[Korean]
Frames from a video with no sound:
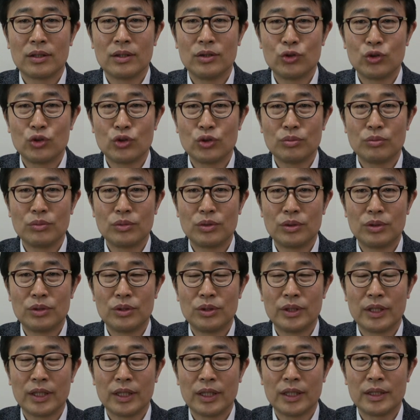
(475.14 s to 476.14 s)

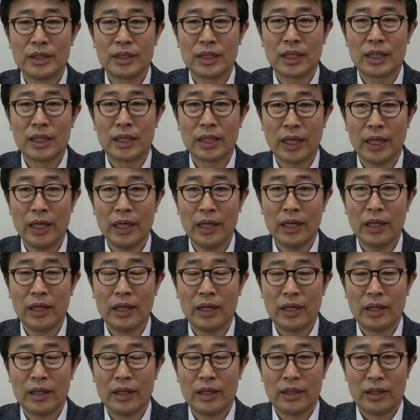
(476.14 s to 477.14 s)
건축물 대장의
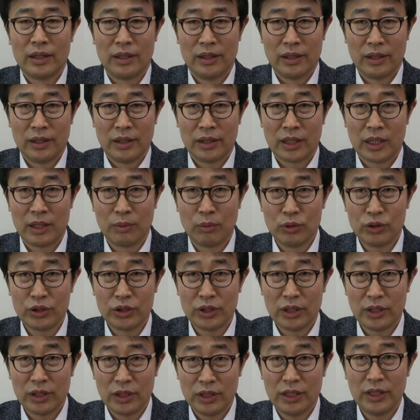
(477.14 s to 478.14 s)

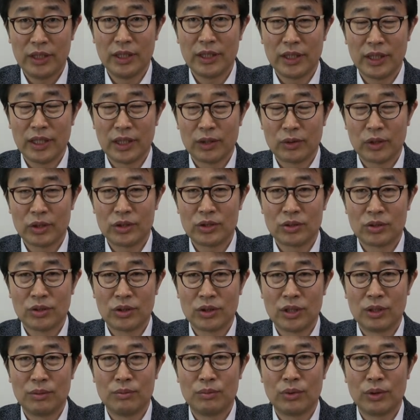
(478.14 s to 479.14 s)
기본적인 이력이라고 그랬죠
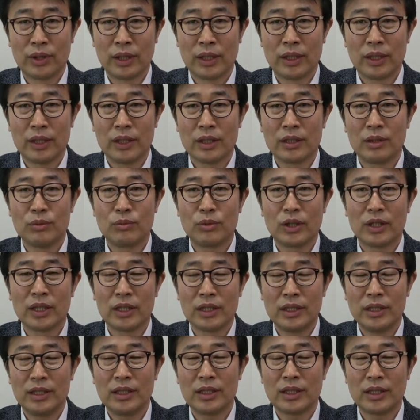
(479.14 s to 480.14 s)
건물에 건물에
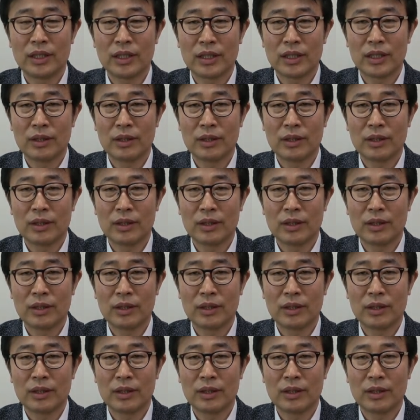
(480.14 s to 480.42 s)
대한 이력이기